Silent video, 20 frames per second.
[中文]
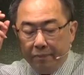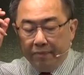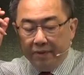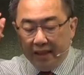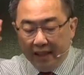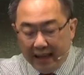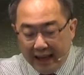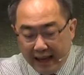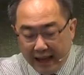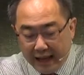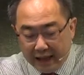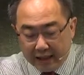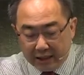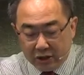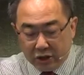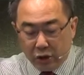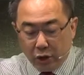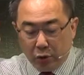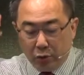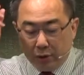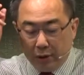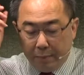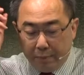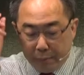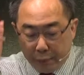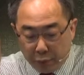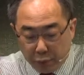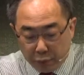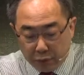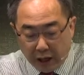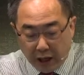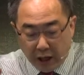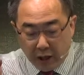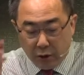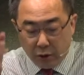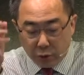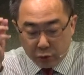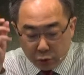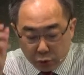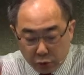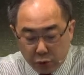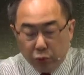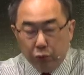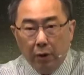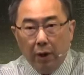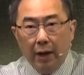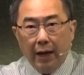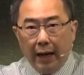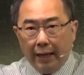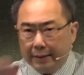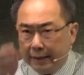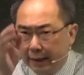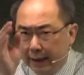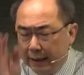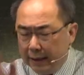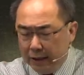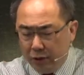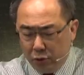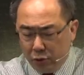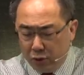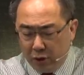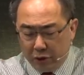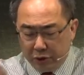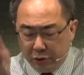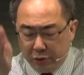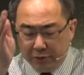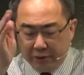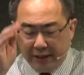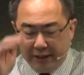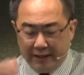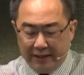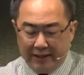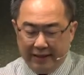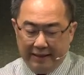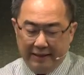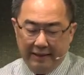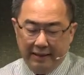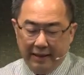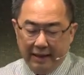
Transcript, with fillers: 酿酒的葡萄树，它是一定需要修剪的。